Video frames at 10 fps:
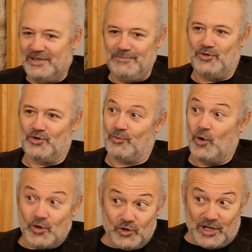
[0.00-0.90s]
Bilmiyorum.
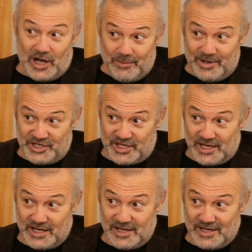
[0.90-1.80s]
Oyunun daha başı.
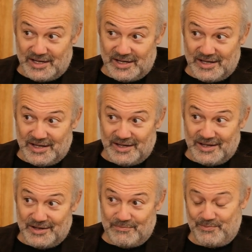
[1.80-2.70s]

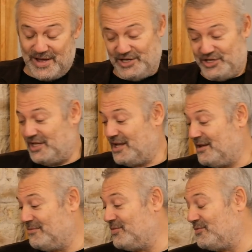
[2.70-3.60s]
Ben işte
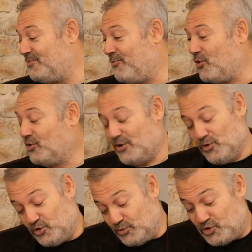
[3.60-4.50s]
portale
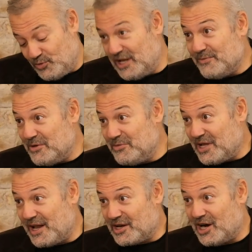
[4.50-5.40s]
oturmuşum. Elimde bir
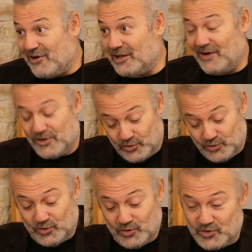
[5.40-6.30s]
tane kaval var.
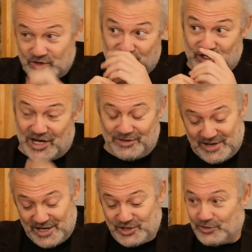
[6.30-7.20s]
Onu
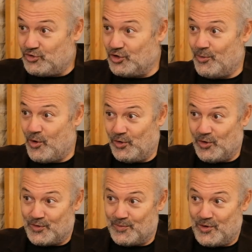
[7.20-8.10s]
çalmaya çalışıyorum.
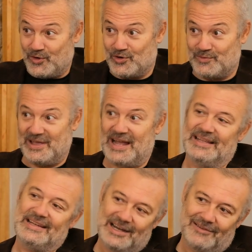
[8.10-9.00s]
Oyuyorum, moyuyorum bir
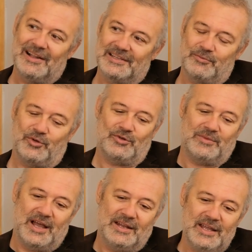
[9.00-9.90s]
yerlerini. Kaval yapıyorum
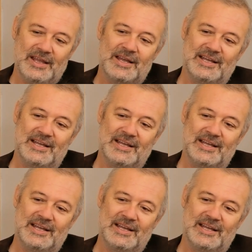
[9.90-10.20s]
yani.